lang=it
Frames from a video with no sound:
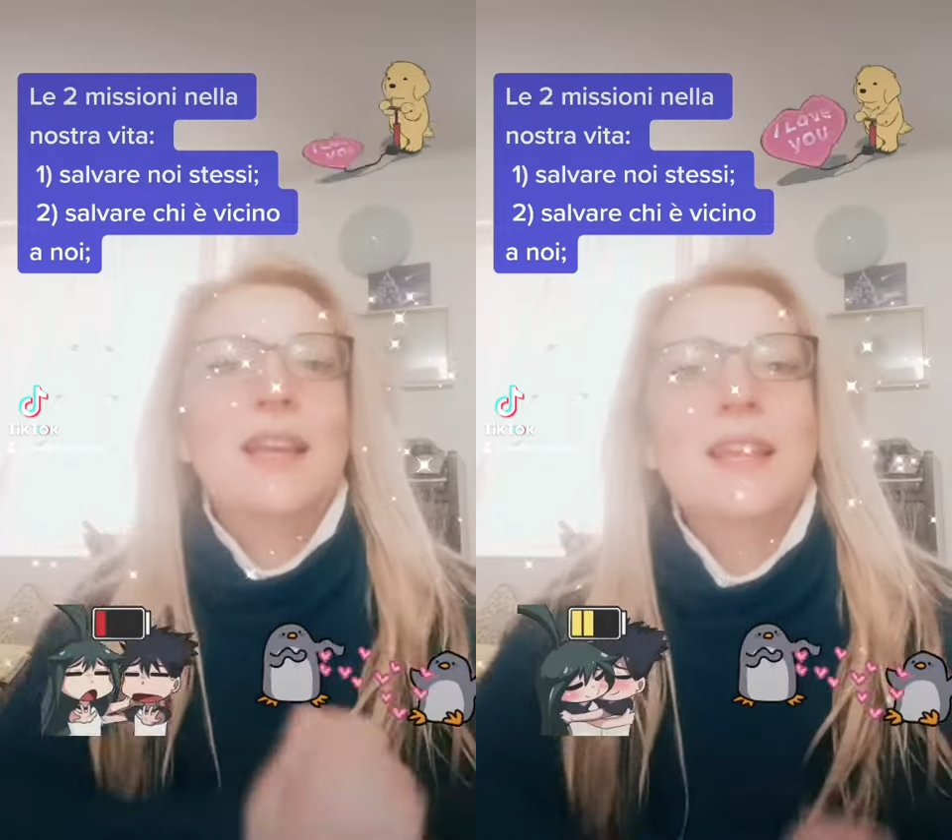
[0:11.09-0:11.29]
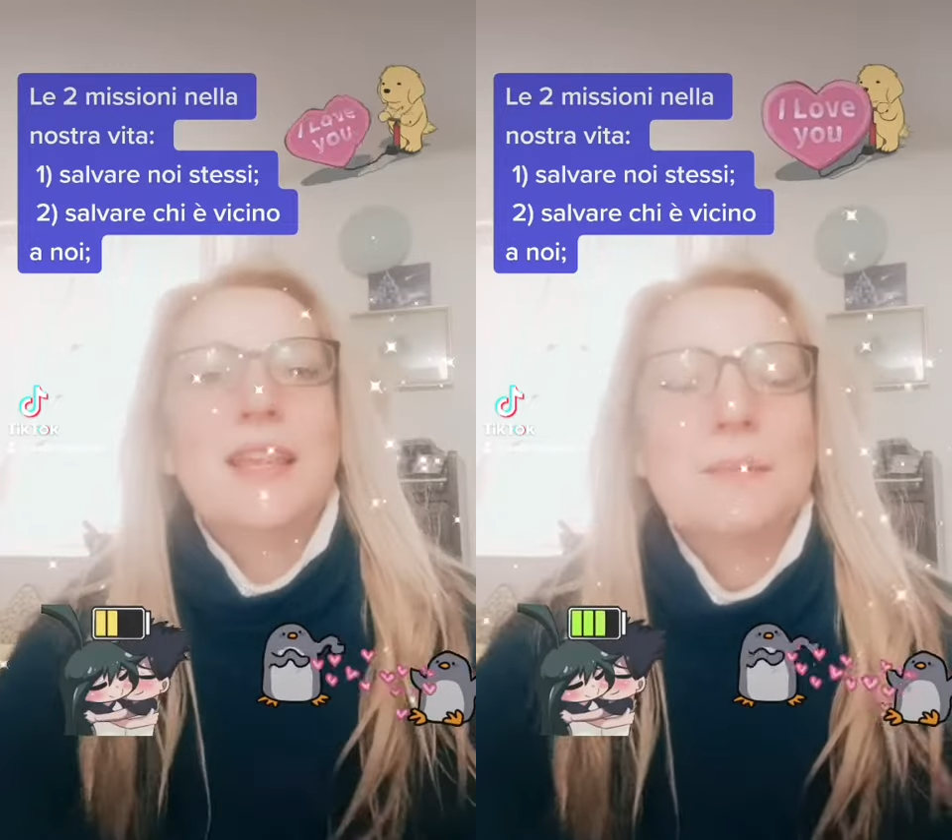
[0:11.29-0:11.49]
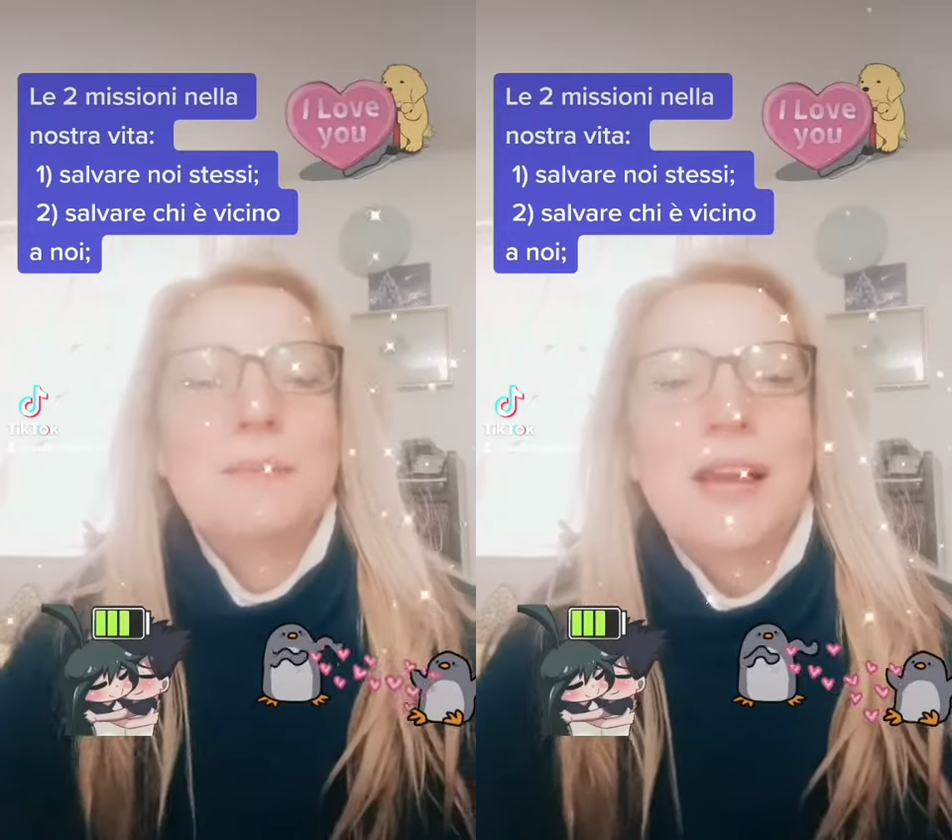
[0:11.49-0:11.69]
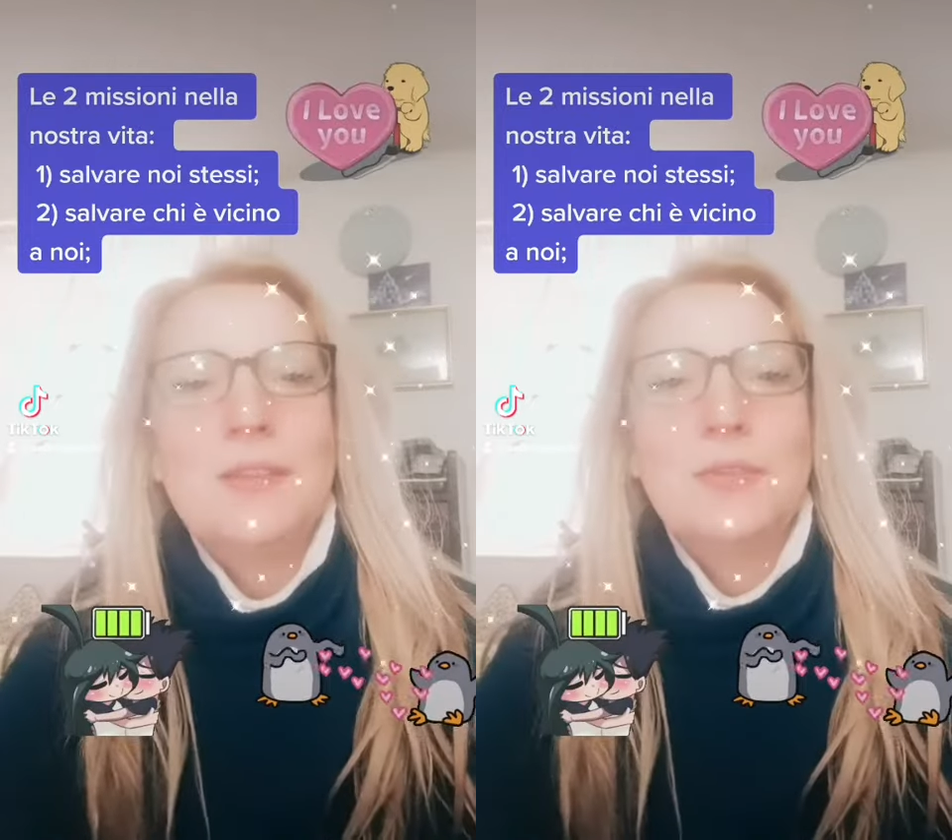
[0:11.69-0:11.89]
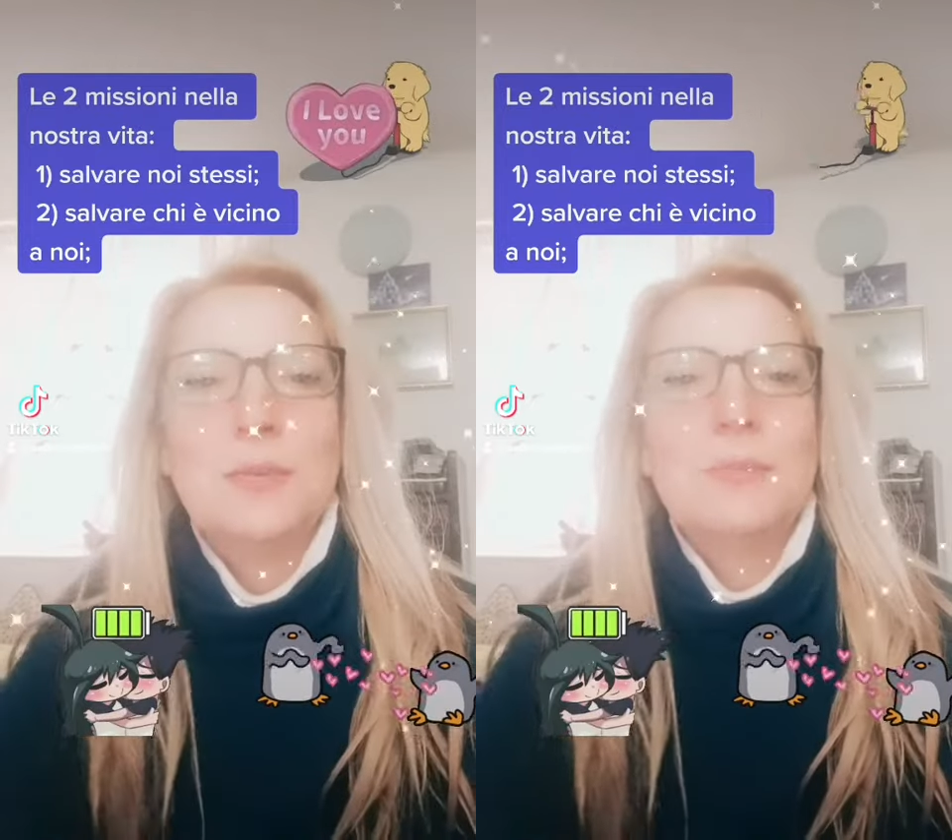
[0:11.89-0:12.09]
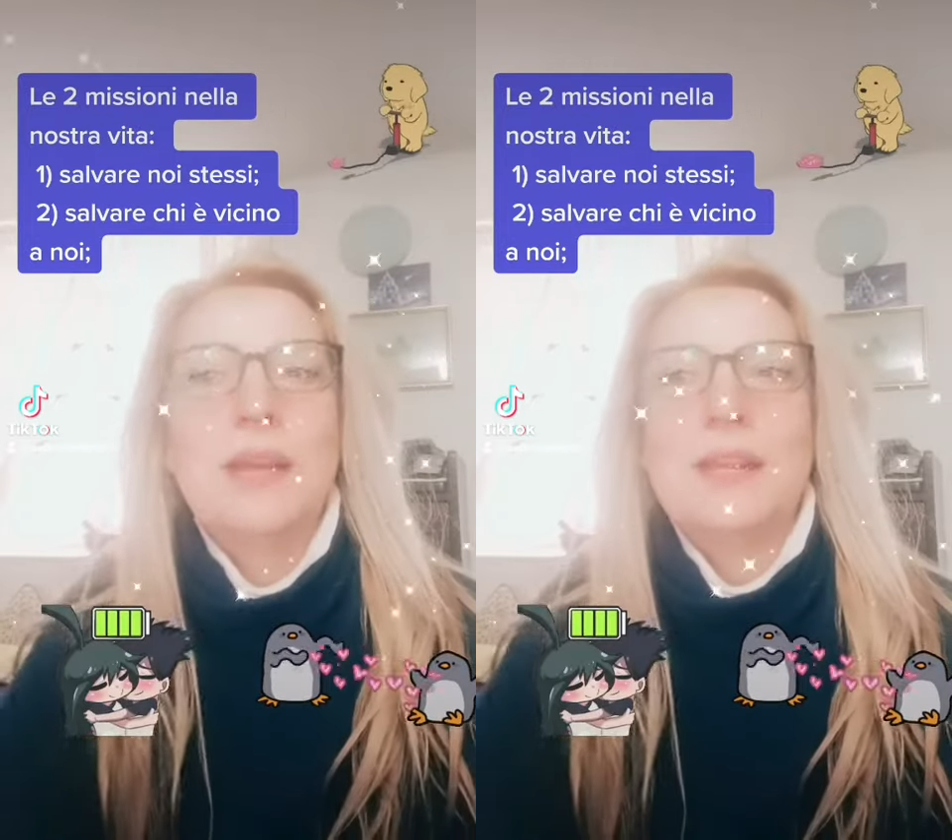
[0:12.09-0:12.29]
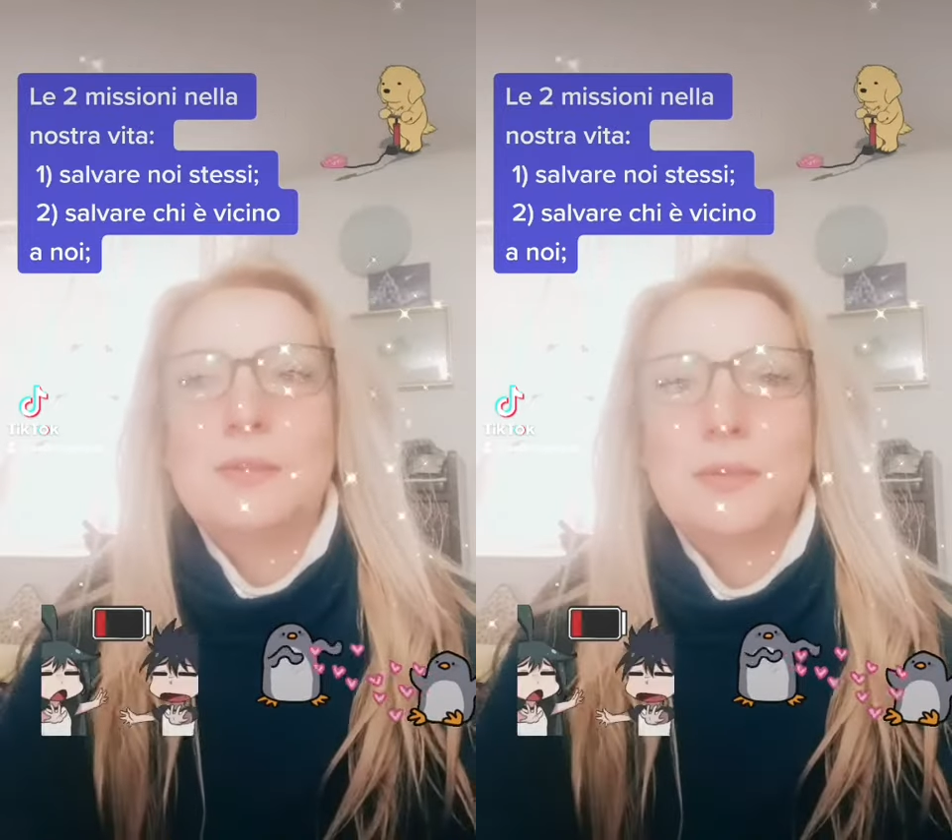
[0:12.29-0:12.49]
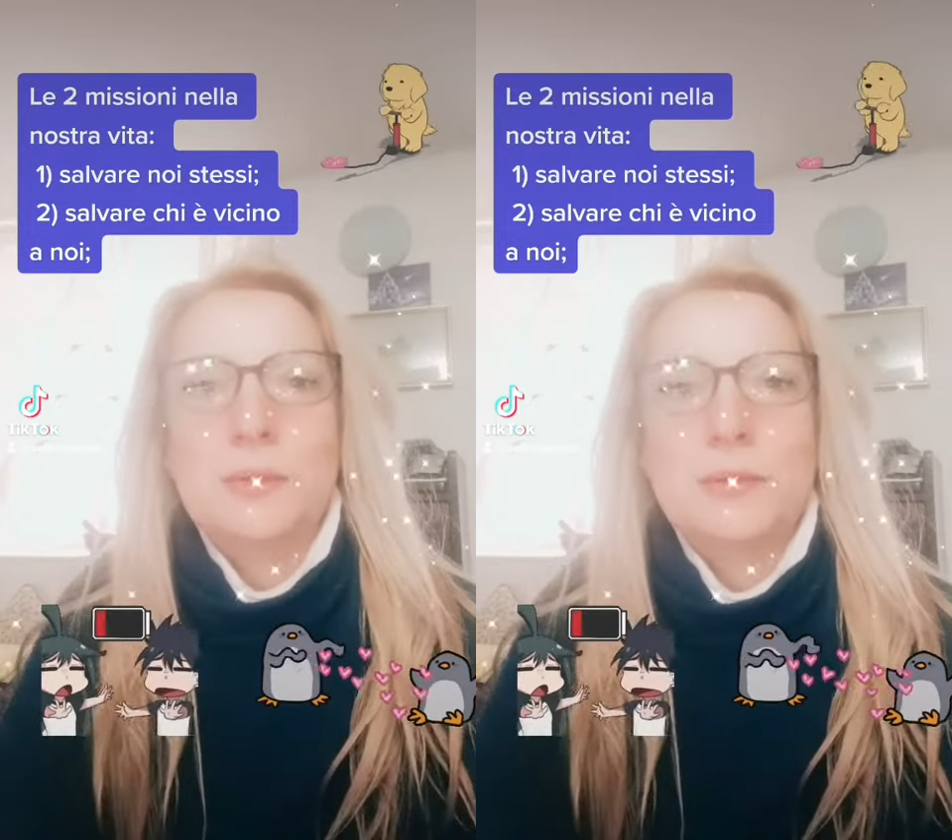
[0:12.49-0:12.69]
chiamato, mi
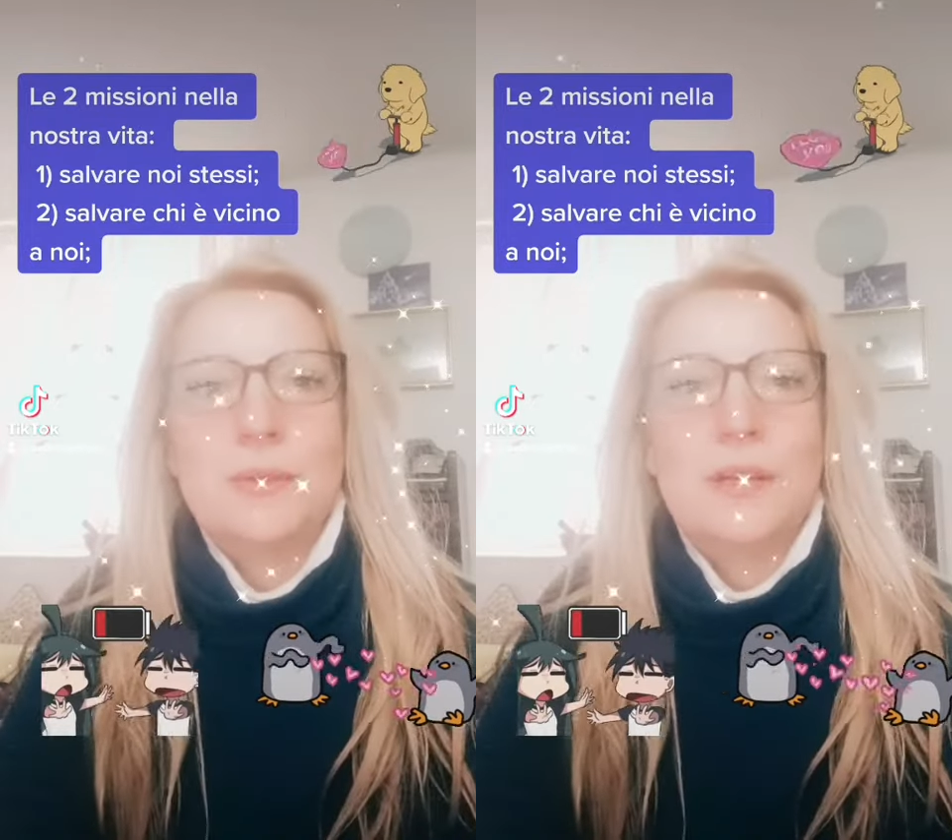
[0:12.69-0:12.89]
hanno